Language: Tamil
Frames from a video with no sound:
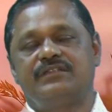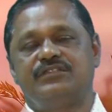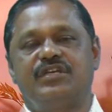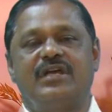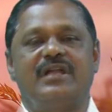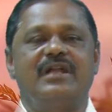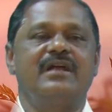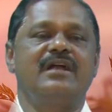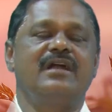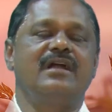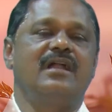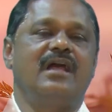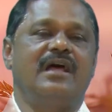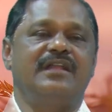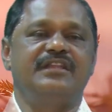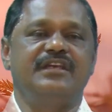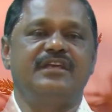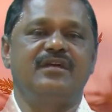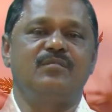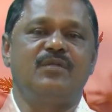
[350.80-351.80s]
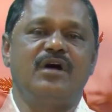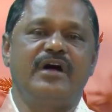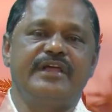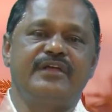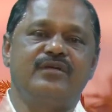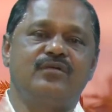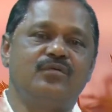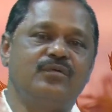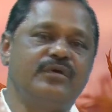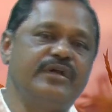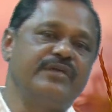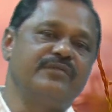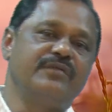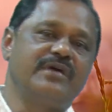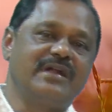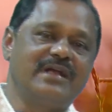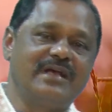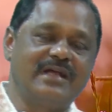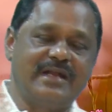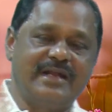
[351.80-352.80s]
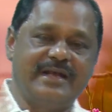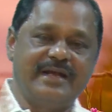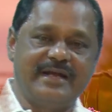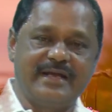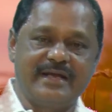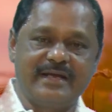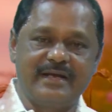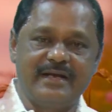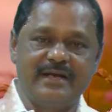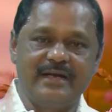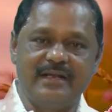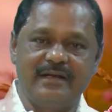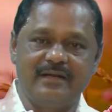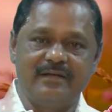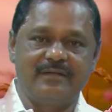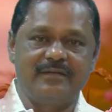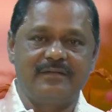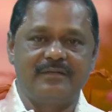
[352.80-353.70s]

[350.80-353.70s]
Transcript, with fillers: ஜனங்கள் அதிகமாய் கூடி வருகிற இடங்களில்